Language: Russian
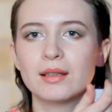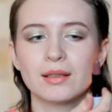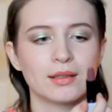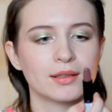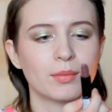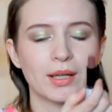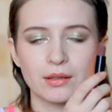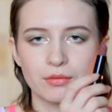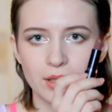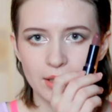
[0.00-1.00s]
из
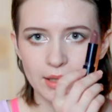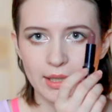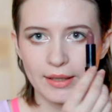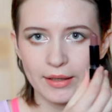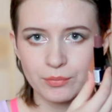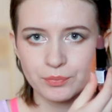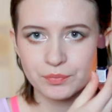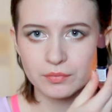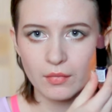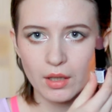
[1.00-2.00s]
матовой линейки
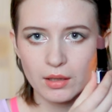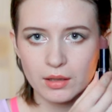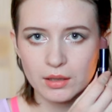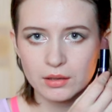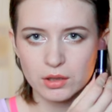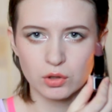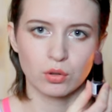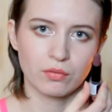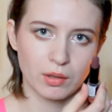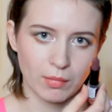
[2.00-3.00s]
Катрис, их
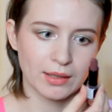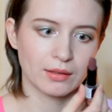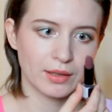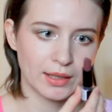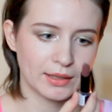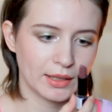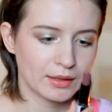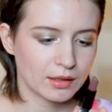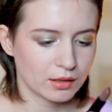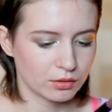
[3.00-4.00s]
новая матовая
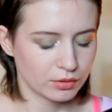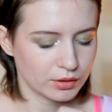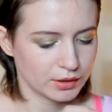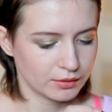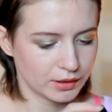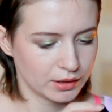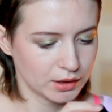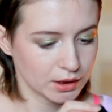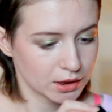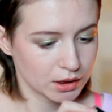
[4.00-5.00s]
линейка, которая называется...
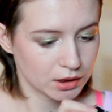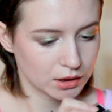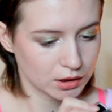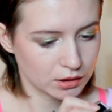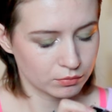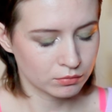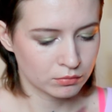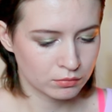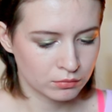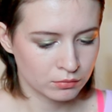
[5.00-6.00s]

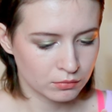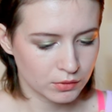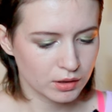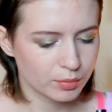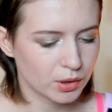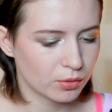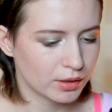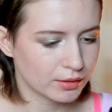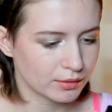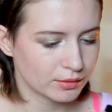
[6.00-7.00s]
Как-то
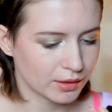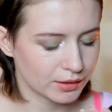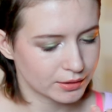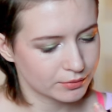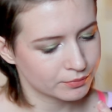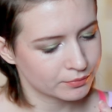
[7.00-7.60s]
прикольно она называлась.